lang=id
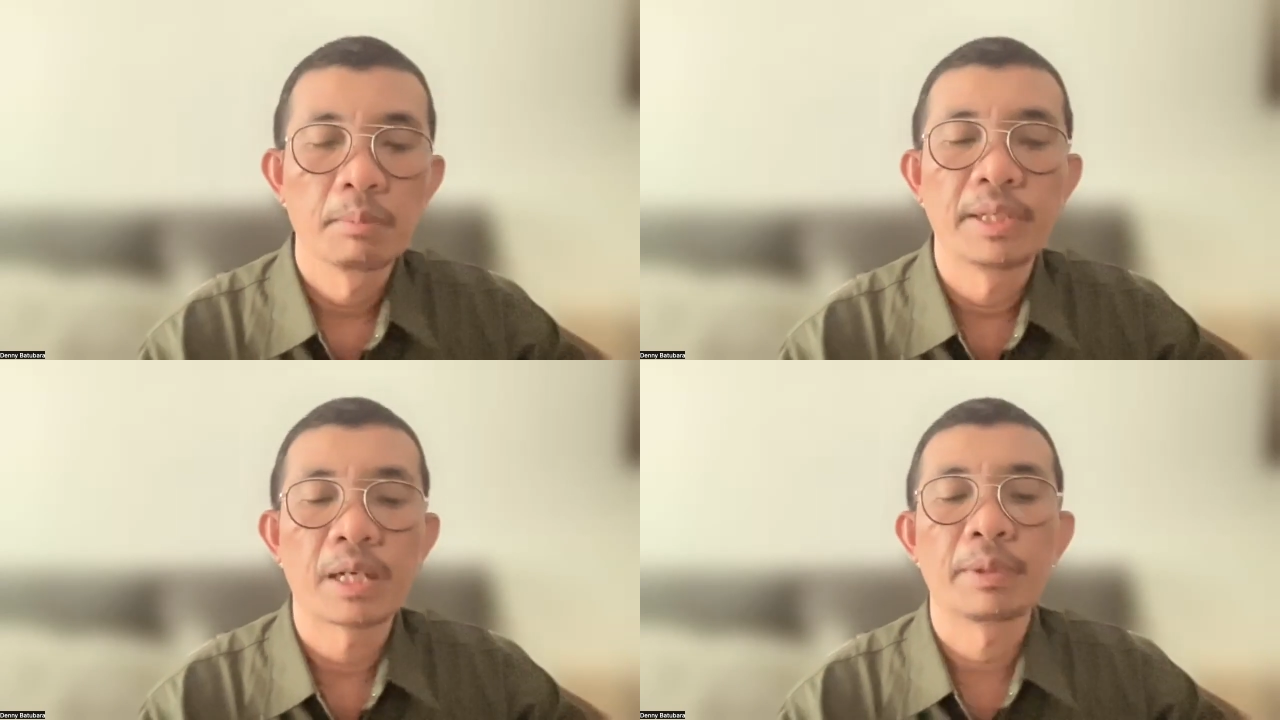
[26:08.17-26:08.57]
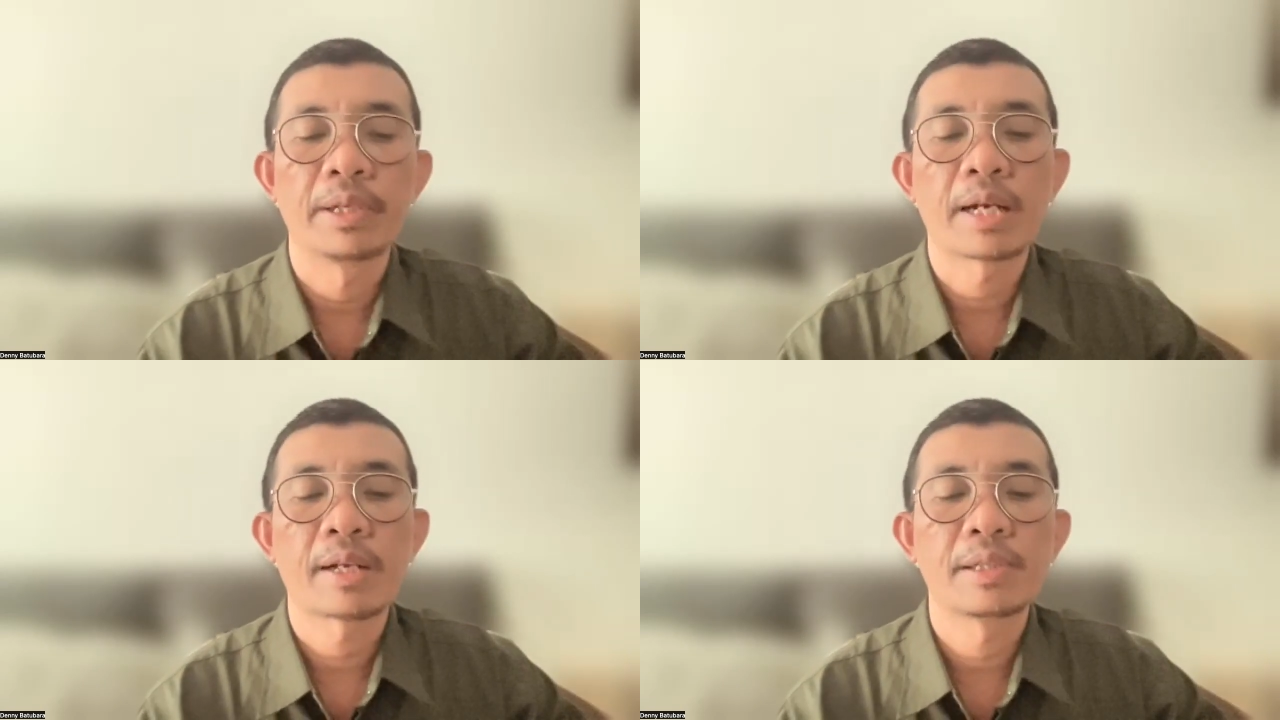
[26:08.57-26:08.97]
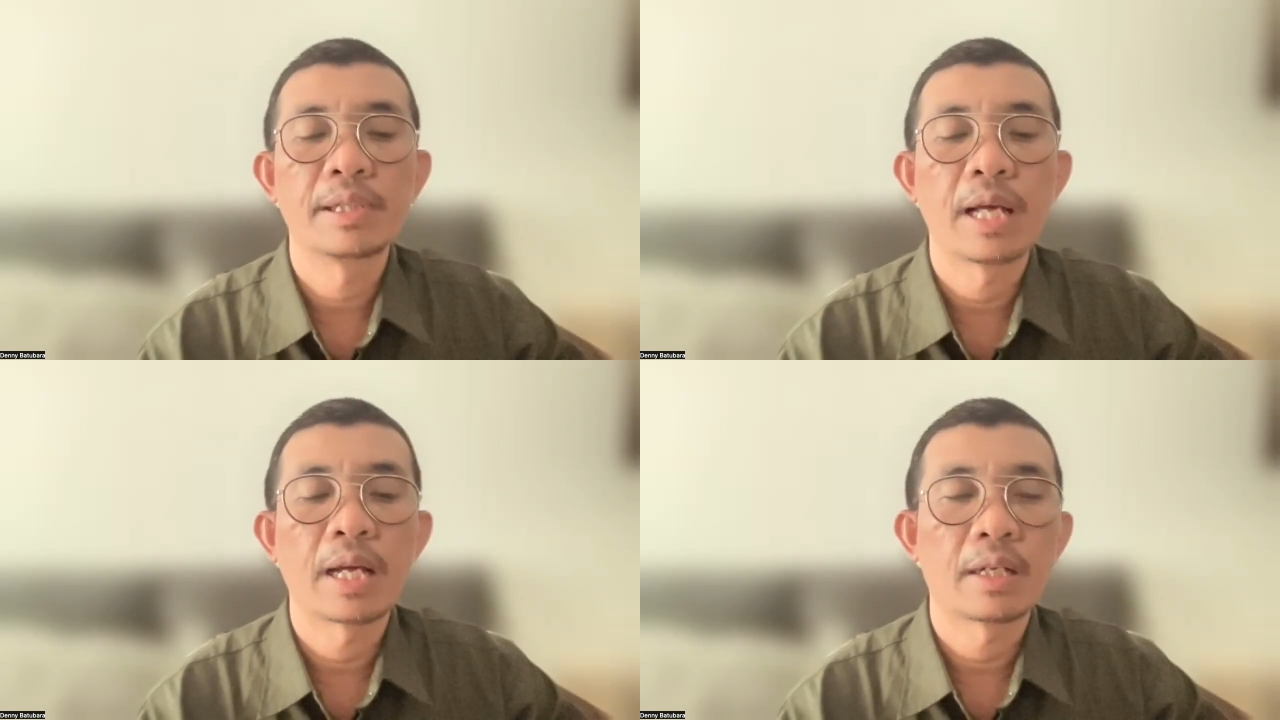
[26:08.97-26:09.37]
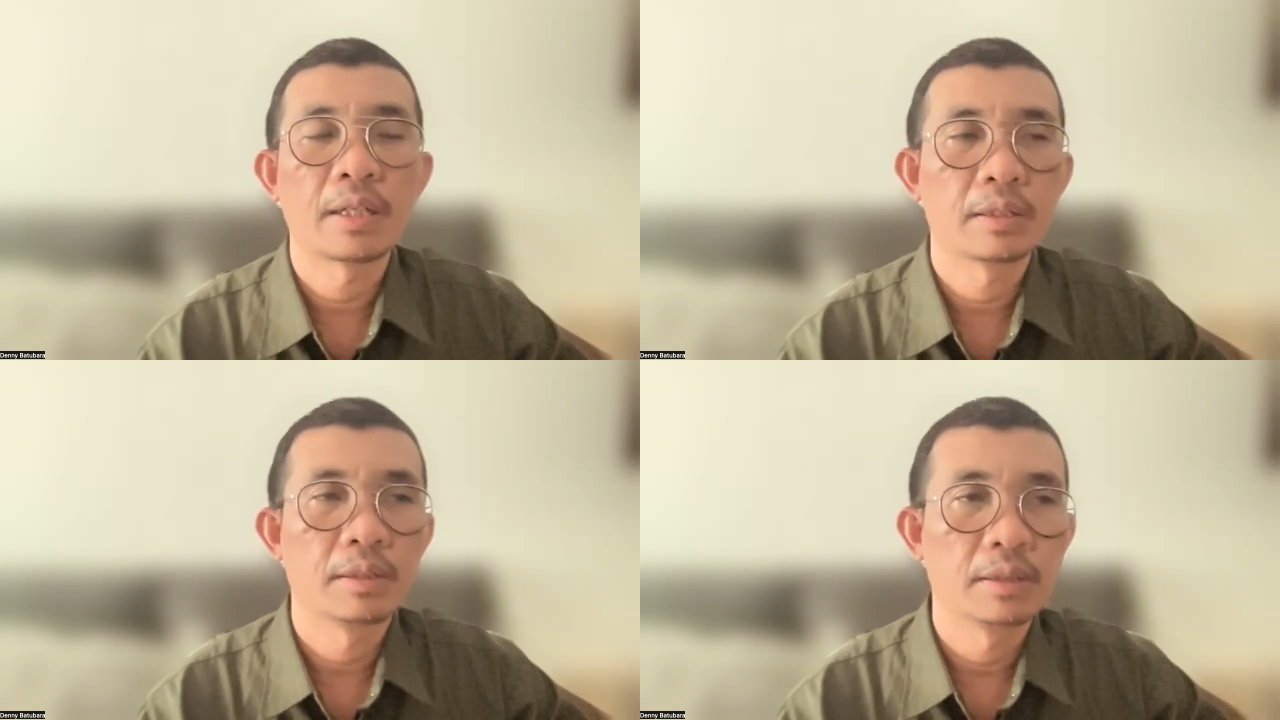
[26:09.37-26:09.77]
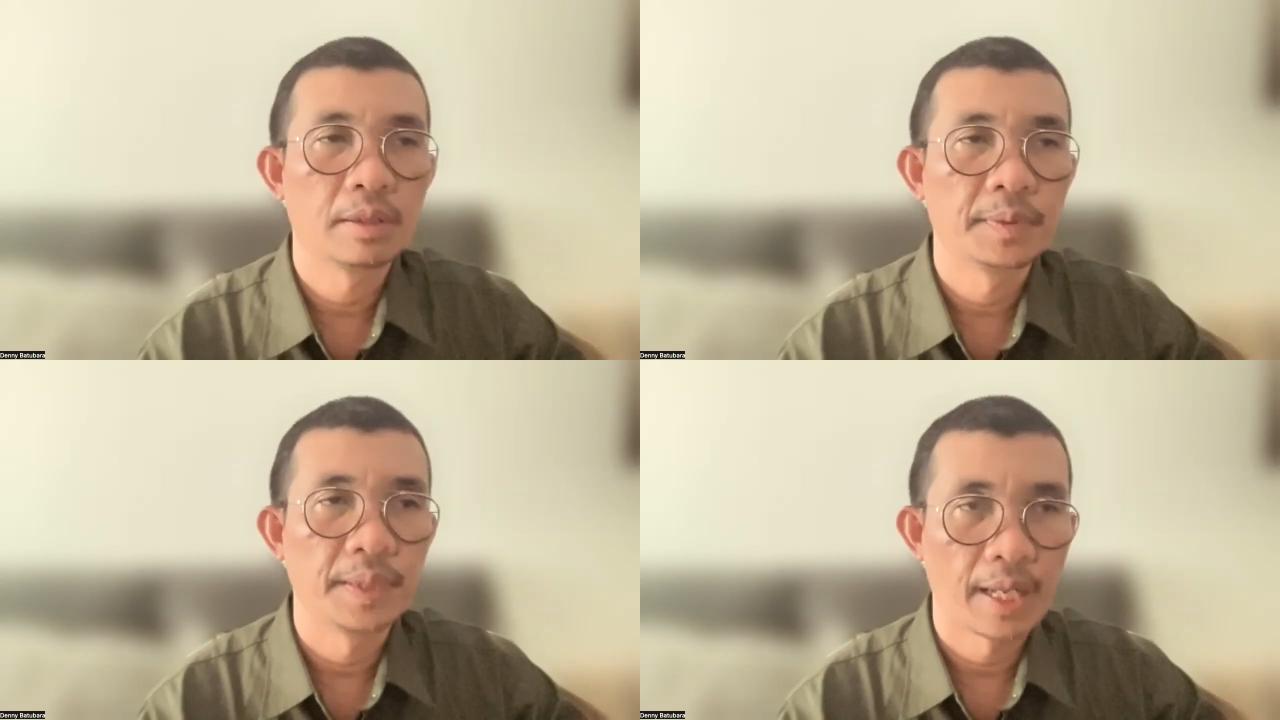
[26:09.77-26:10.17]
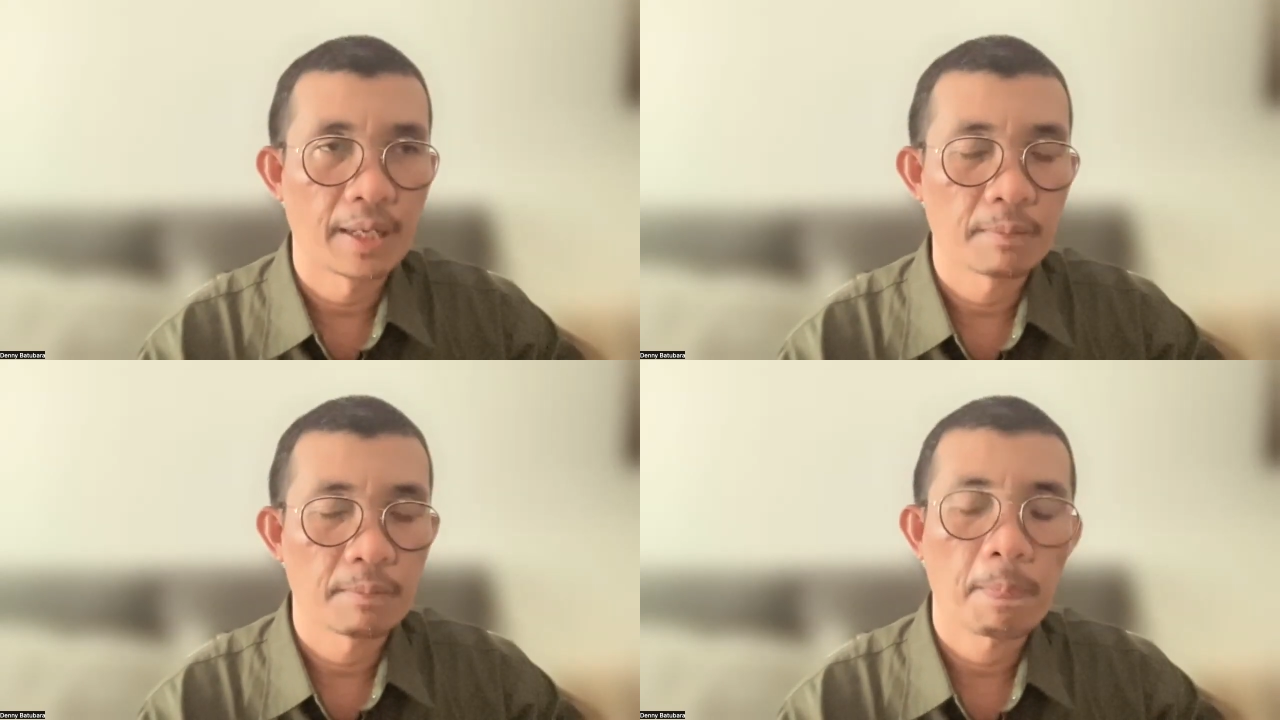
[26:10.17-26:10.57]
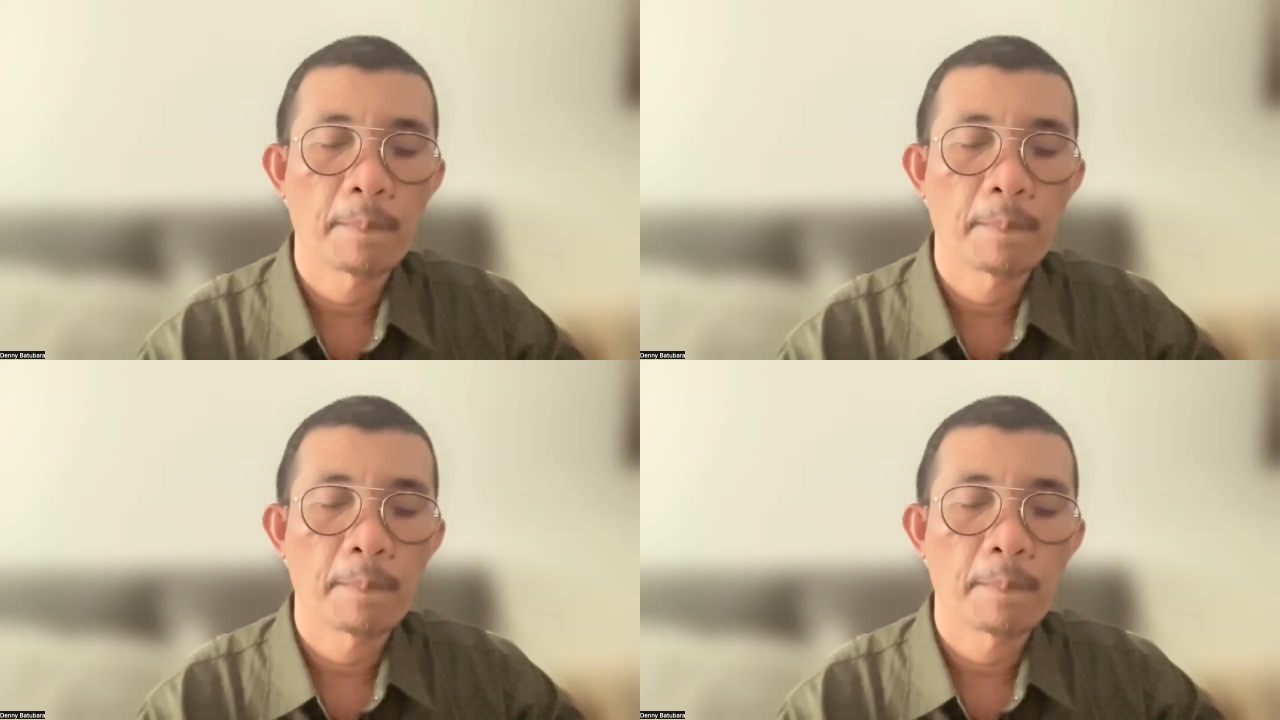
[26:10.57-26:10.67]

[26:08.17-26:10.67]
benar-benar sedang uh, viral.